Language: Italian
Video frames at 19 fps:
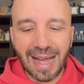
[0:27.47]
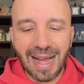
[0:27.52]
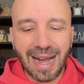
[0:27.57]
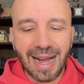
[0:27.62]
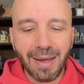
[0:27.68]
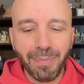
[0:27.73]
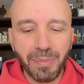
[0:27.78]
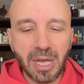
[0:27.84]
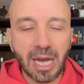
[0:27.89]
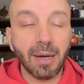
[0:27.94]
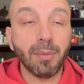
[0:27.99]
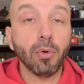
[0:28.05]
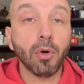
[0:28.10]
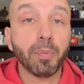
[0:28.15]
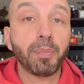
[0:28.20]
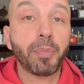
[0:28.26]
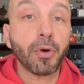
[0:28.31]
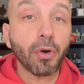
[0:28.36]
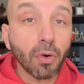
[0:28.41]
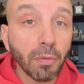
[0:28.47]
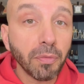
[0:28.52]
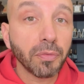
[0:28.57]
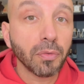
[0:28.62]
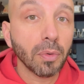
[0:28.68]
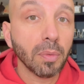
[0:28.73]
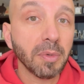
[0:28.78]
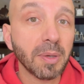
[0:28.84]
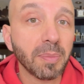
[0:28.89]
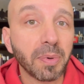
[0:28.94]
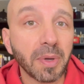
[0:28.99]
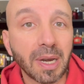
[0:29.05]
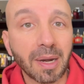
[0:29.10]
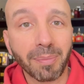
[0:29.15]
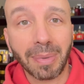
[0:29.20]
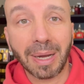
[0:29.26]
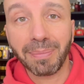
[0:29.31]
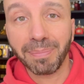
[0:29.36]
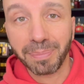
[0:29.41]
abbiamo profumi per
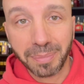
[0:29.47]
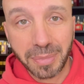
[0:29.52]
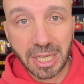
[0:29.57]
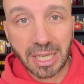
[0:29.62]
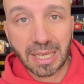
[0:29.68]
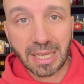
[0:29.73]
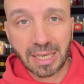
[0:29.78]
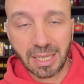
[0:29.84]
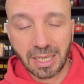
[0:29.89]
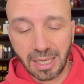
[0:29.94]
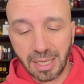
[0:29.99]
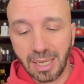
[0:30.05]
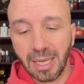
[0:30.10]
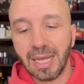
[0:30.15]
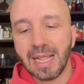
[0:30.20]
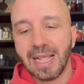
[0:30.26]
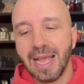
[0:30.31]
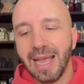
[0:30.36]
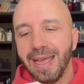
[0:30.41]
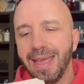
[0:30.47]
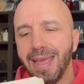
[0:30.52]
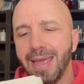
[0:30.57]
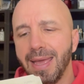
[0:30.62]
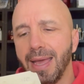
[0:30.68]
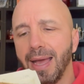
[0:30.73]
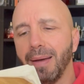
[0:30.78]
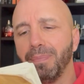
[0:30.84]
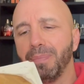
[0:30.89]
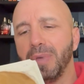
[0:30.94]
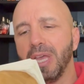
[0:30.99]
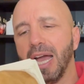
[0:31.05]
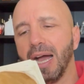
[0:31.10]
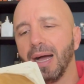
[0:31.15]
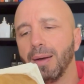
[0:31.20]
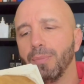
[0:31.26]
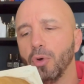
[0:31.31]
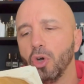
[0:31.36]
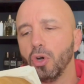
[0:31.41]
bambini e
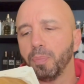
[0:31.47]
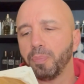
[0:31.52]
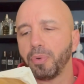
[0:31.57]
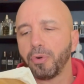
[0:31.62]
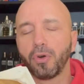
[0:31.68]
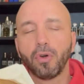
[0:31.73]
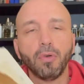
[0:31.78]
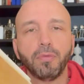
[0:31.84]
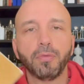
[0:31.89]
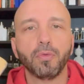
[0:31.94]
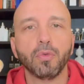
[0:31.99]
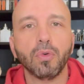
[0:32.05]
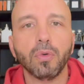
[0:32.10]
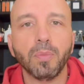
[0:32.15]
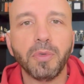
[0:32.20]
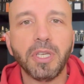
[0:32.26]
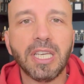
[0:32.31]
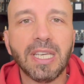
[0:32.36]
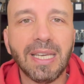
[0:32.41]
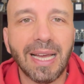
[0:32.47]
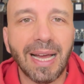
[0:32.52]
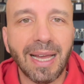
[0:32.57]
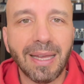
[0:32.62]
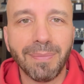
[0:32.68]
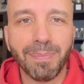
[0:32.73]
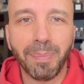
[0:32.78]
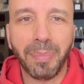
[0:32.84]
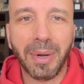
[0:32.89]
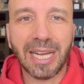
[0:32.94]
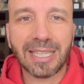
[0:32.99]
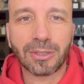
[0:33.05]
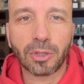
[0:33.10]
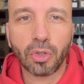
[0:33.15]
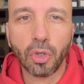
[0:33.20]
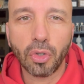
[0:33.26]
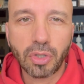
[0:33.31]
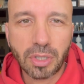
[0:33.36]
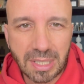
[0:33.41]
abbiamo profumi a
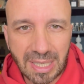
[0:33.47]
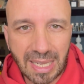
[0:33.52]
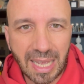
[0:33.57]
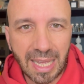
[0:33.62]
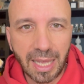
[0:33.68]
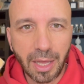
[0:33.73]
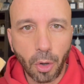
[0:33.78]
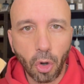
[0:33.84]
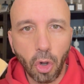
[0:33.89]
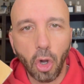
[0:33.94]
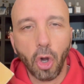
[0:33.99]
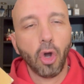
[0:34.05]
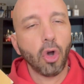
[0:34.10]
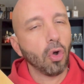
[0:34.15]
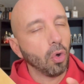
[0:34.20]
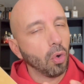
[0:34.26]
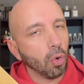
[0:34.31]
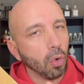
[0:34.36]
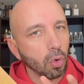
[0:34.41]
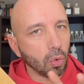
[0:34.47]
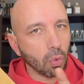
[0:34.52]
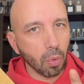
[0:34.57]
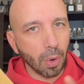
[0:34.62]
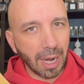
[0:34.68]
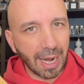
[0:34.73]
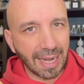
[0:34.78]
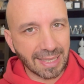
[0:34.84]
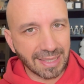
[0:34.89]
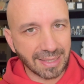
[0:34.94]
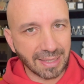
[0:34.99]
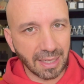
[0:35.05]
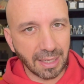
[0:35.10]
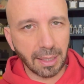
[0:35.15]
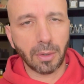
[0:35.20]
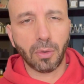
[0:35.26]
impatto zero o quasi.